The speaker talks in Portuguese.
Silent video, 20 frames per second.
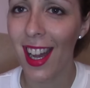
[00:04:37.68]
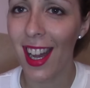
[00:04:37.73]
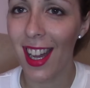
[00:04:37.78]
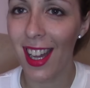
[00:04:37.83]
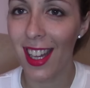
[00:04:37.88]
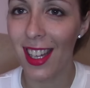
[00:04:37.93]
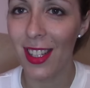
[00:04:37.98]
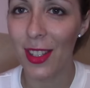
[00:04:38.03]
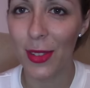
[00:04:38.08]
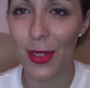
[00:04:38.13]

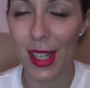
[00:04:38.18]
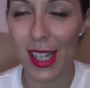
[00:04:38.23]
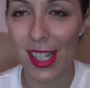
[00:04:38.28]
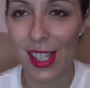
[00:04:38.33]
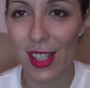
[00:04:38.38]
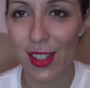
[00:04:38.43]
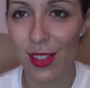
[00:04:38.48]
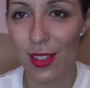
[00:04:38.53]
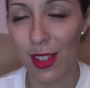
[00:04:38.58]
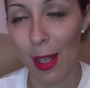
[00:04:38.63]
uh, no
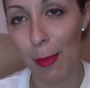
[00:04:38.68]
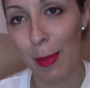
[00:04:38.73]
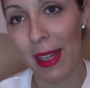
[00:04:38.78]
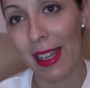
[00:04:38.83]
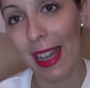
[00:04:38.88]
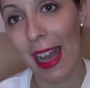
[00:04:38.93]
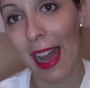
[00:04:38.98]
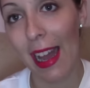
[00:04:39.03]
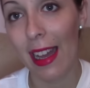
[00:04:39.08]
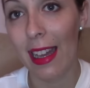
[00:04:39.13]
resto da
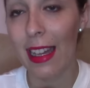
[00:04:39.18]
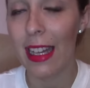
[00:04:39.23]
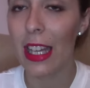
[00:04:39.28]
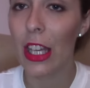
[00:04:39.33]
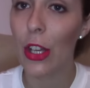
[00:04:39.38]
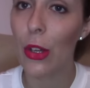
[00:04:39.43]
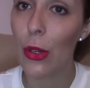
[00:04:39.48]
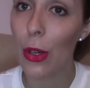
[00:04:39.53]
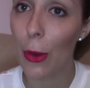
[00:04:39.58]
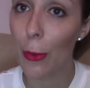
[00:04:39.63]
manhã
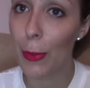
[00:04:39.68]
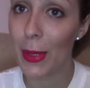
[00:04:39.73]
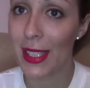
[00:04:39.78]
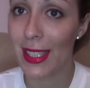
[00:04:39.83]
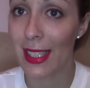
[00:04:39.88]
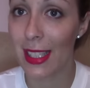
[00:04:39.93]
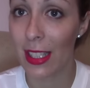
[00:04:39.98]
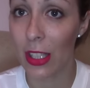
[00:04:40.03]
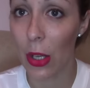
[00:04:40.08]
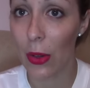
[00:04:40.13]
eu não,
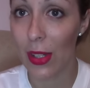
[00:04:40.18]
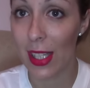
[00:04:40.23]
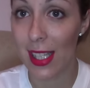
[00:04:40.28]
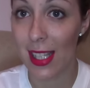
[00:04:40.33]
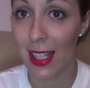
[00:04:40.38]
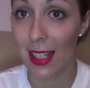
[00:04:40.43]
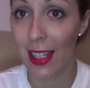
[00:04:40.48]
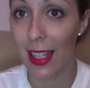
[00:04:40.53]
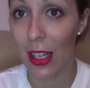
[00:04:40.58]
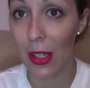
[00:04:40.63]
não
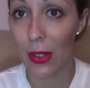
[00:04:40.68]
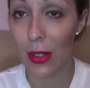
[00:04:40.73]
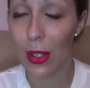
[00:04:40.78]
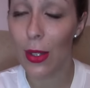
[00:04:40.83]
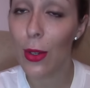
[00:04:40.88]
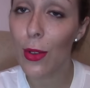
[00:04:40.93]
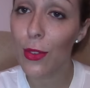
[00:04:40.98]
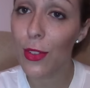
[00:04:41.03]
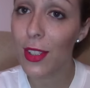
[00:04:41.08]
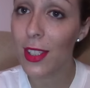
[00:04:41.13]
gastei dinheiro
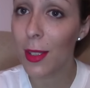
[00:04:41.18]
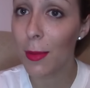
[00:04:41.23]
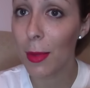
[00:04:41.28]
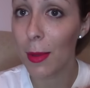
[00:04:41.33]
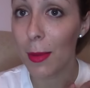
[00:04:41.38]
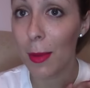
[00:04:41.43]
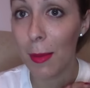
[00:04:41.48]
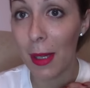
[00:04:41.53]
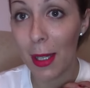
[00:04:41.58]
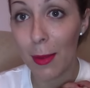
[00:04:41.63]
nenhum, foi sempre
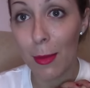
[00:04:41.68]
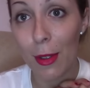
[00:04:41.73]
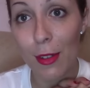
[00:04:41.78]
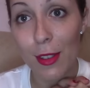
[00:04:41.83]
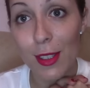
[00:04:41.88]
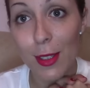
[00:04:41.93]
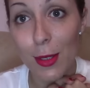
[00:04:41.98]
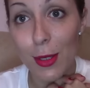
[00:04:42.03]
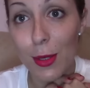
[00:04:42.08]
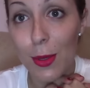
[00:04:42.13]
a minha mãe que me
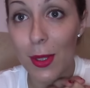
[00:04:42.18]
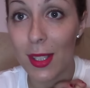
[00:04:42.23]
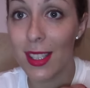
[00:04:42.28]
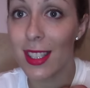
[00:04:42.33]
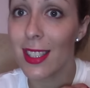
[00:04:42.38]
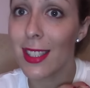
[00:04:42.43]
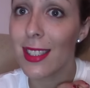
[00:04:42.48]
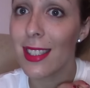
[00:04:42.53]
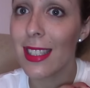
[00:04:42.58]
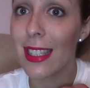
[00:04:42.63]
ofereceu as
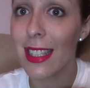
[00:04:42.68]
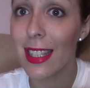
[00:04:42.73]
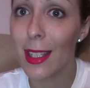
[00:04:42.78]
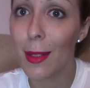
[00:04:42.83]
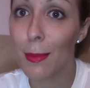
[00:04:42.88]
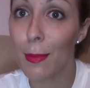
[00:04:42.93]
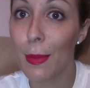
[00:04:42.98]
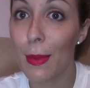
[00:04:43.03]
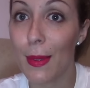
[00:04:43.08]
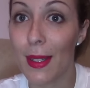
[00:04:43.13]
coisas
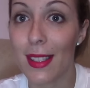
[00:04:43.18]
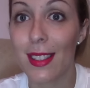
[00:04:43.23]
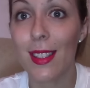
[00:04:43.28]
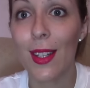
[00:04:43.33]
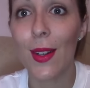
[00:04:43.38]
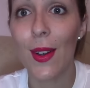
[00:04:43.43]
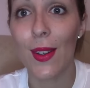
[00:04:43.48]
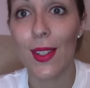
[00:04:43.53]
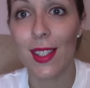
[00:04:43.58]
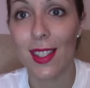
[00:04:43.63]
e por isso
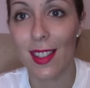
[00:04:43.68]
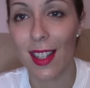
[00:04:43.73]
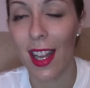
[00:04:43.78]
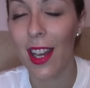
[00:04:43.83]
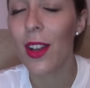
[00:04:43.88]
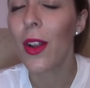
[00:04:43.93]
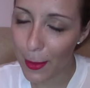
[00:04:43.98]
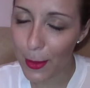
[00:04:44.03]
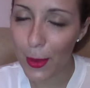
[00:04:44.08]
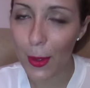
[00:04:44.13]
eu
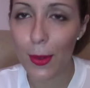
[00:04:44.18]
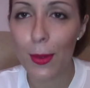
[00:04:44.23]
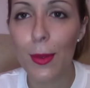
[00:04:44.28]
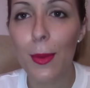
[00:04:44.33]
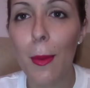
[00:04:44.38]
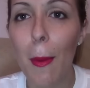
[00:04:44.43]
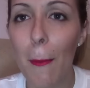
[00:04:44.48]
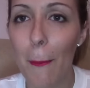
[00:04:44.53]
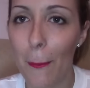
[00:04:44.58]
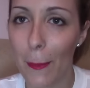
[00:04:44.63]
considero
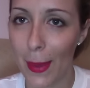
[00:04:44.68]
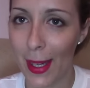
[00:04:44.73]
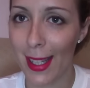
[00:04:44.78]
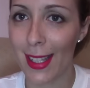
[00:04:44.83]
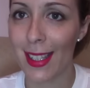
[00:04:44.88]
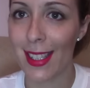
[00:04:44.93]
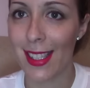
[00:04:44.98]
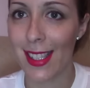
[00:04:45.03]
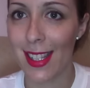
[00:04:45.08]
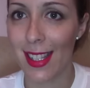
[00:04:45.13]
todo
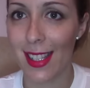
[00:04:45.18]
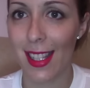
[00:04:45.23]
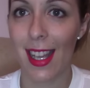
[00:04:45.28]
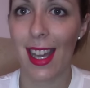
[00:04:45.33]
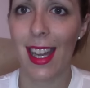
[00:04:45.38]
prendas de